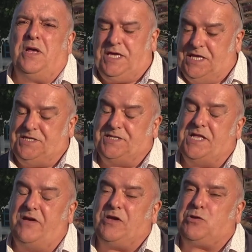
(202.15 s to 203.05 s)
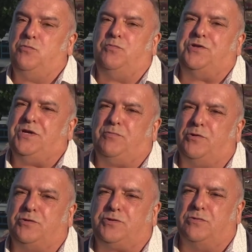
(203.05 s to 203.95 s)
il y a des années avec une petite
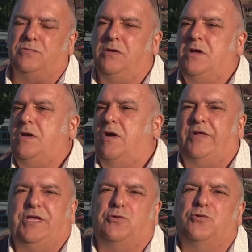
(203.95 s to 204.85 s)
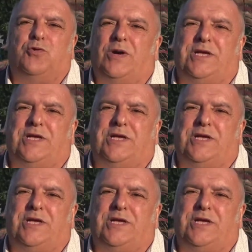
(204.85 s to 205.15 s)
production, on va dire 2 ou 3